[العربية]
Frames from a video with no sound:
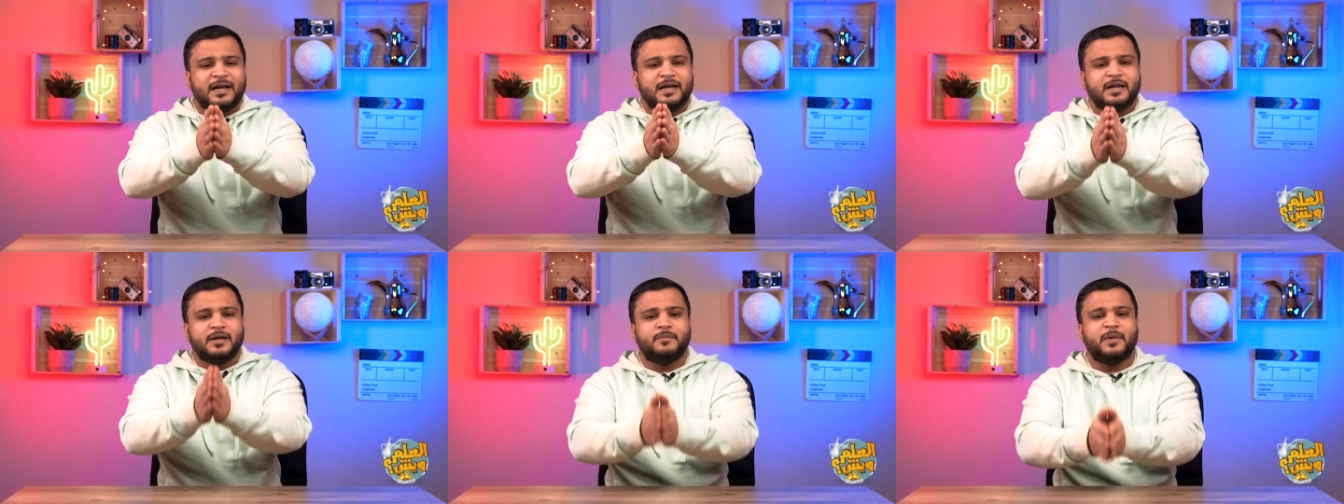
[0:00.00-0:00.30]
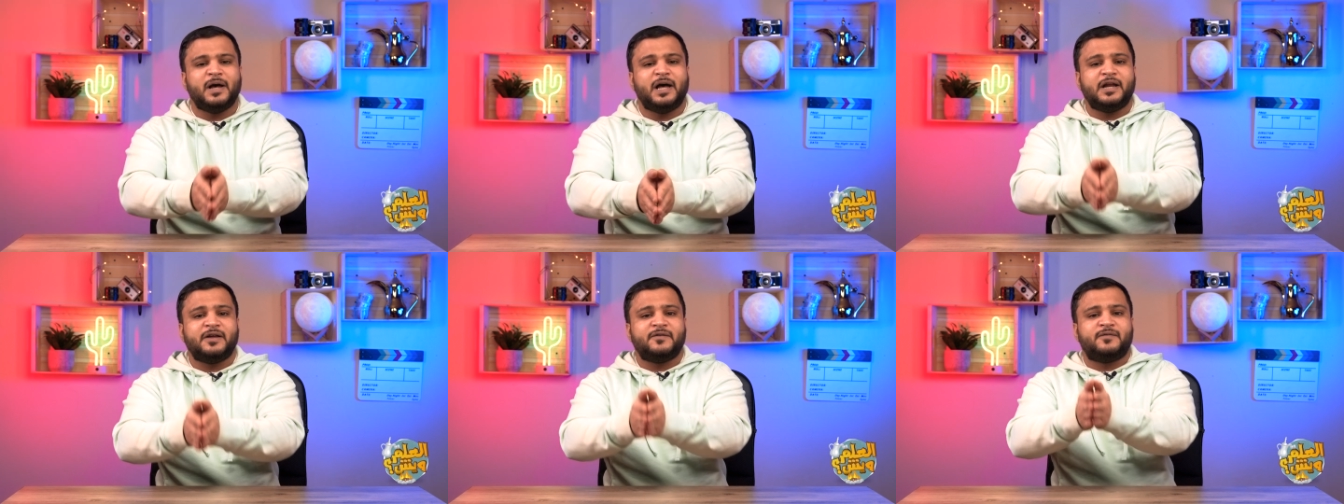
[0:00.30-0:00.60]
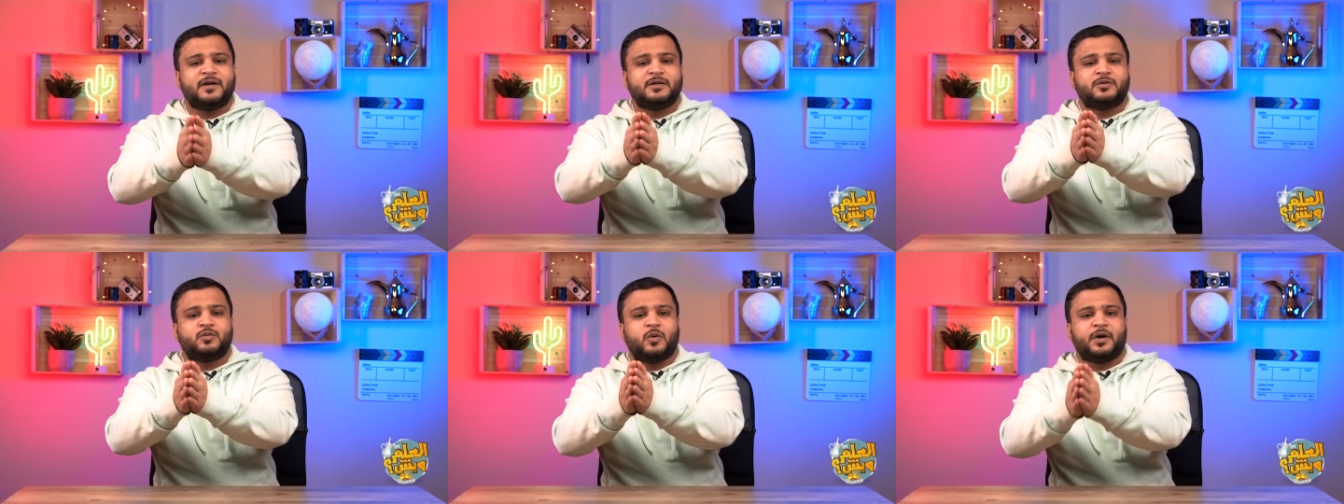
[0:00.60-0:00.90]

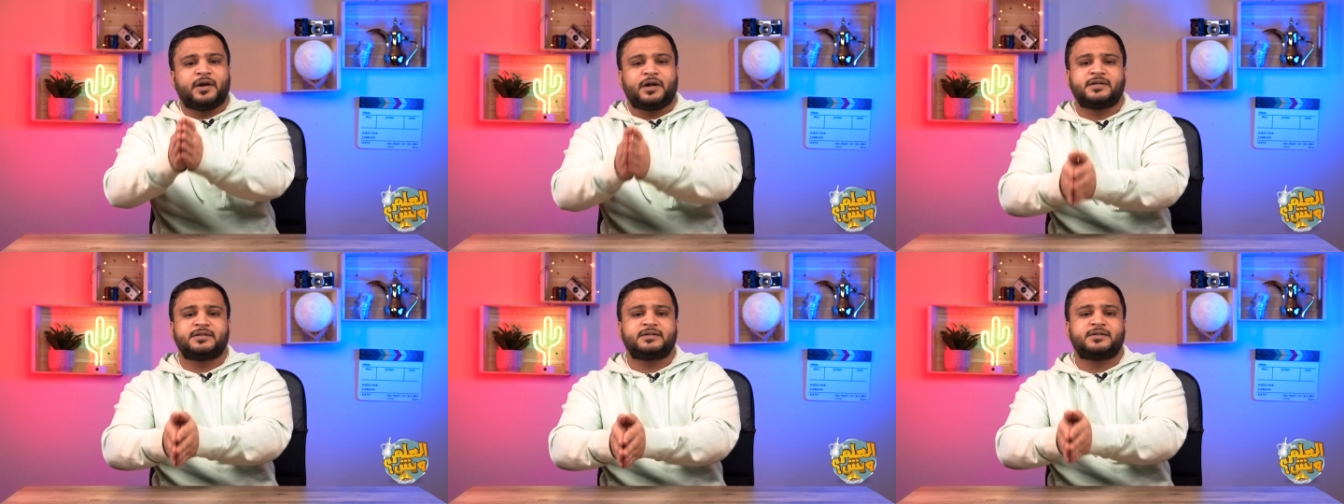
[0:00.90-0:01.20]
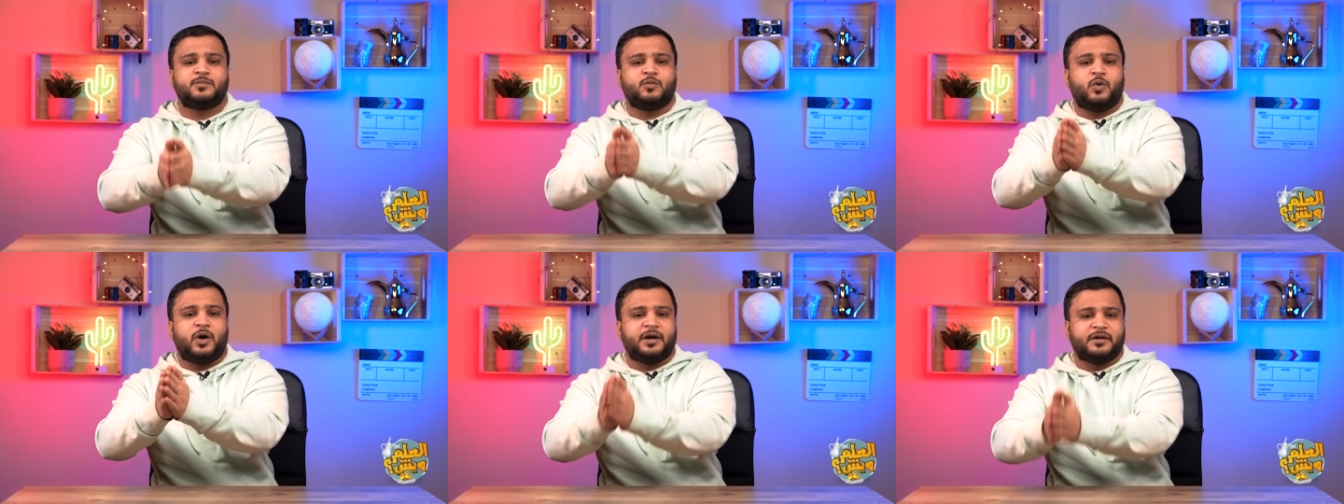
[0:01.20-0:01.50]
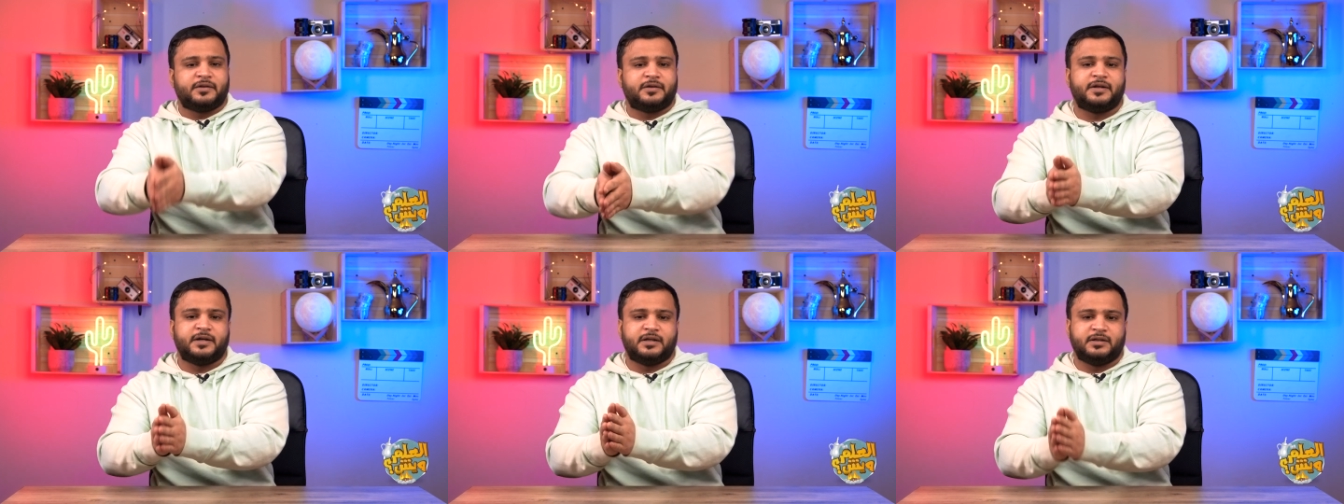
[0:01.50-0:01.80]
لمعرفة ورصد
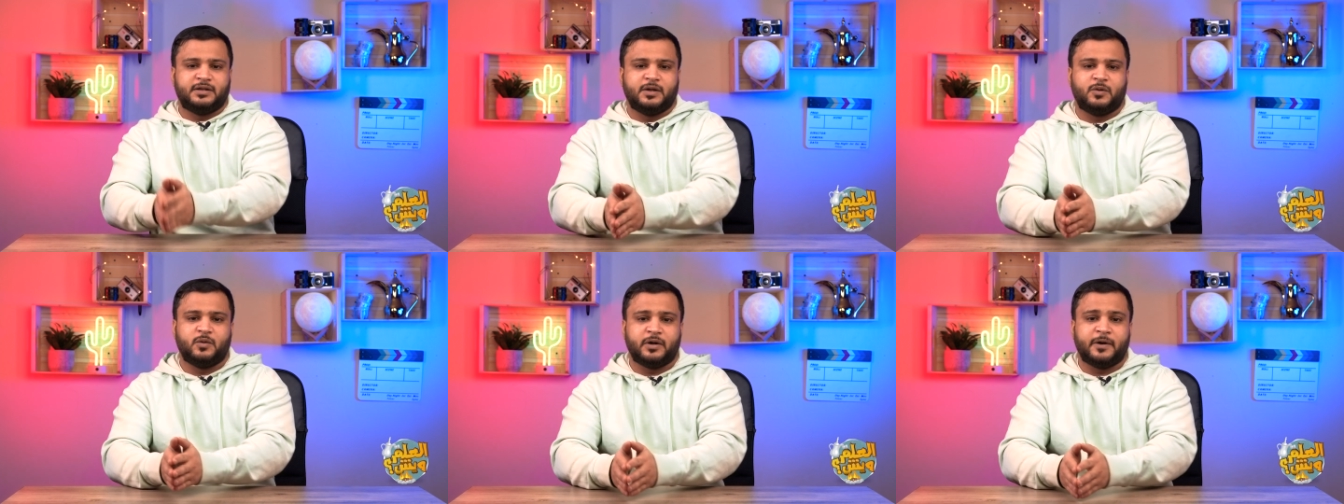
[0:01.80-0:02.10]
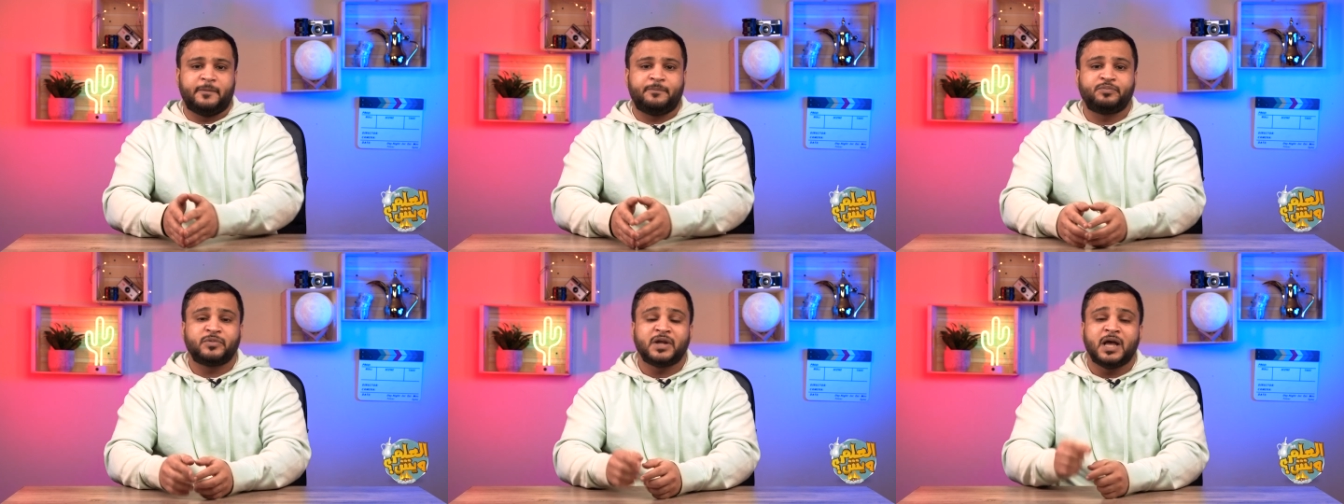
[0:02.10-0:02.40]
معارضين الدولة